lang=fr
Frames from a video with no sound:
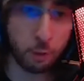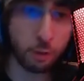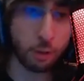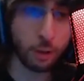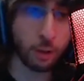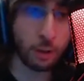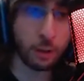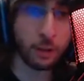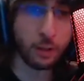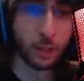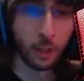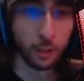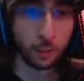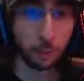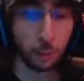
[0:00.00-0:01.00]
jeux genre euh,
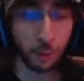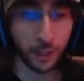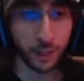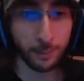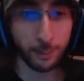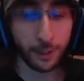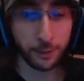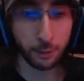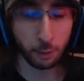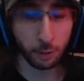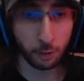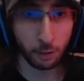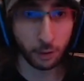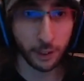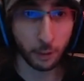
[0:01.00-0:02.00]
Dokkan
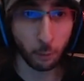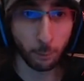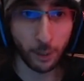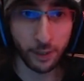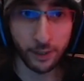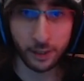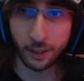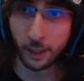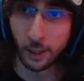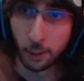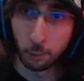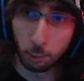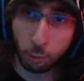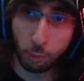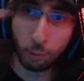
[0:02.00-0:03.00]
Battle et compagnie, là,
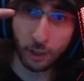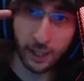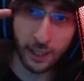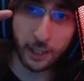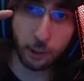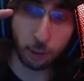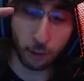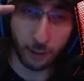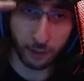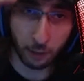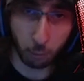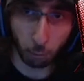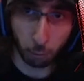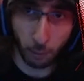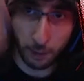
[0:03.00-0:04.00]
où tu cliques
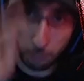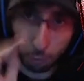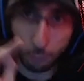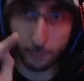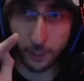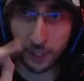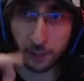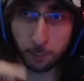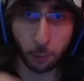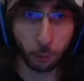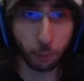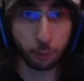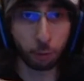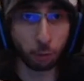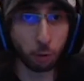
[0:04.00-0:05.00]
avec ton doigt et tu baisses
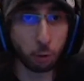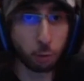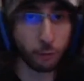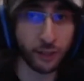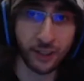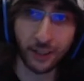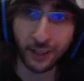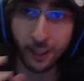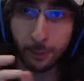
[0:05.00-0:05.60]
pour que Sangoku fasse un